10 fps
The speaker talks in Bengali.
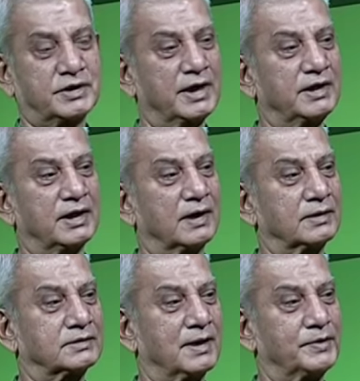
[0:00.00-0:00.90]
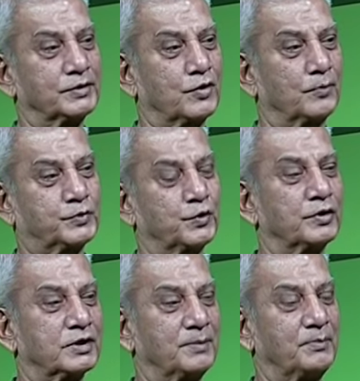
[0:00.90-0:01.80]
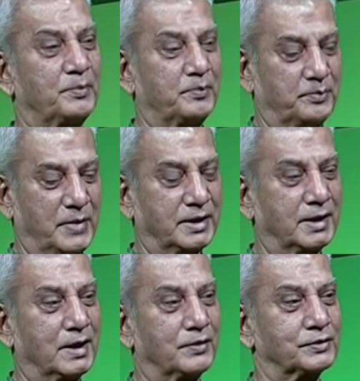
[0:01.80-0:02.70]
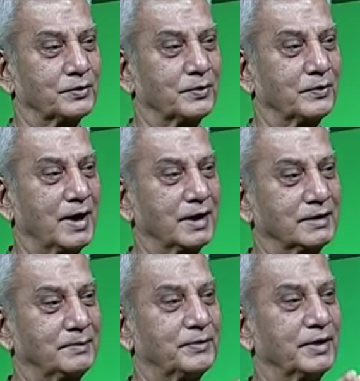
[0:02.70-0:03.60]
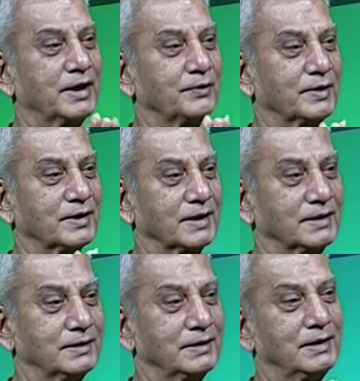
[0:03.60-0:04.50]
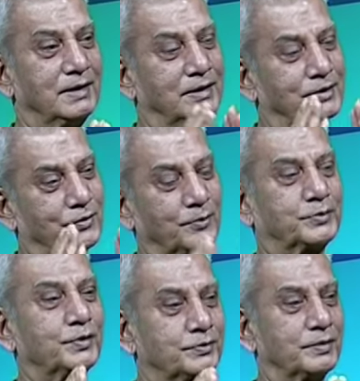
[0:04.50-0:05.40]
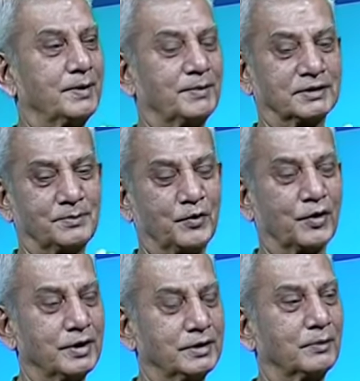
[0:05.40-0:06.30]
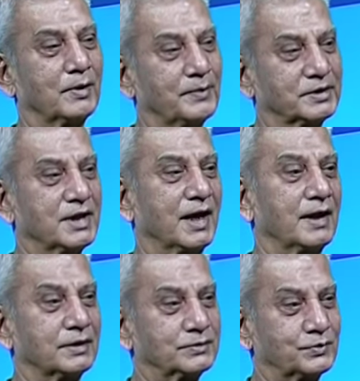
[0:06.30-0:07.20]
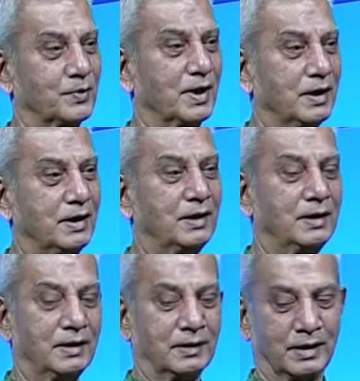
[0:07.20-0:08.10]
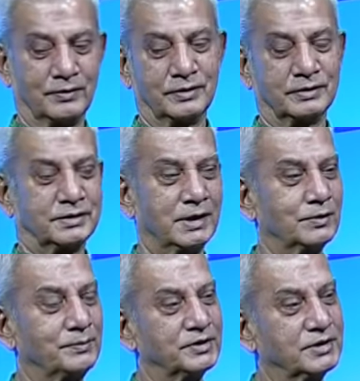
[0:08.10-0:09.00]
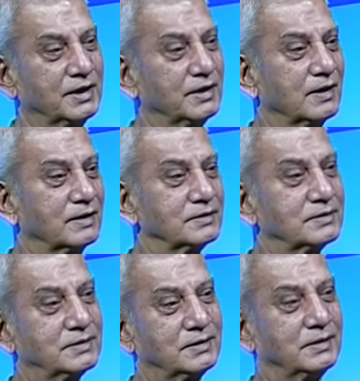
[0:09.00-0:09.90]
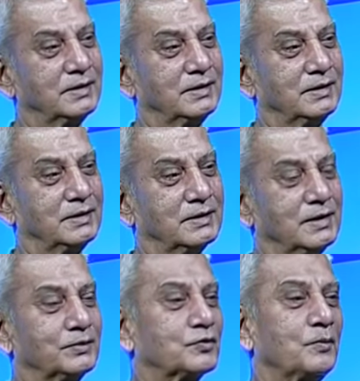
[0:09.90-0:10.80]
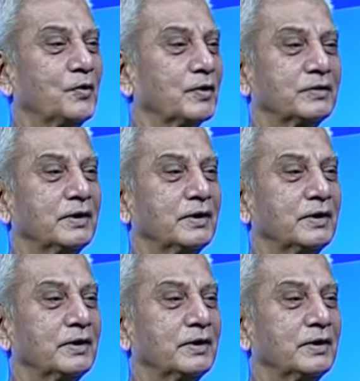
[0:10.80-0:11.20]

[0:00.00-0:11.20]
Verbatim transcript: স্টেজের আর্টিস্ট আমি সব চরিত্রে মানিয়ে নেওয়ার জন্য একদম রেডি হয়ে থাকি সব চরিত্রে আমার কাছে মনে হয় যেগুলো আমার জানা শোনা কারণ যেহেতু আমি স্টেজের আর্টিস্ট সেহেতু সব মনে হতে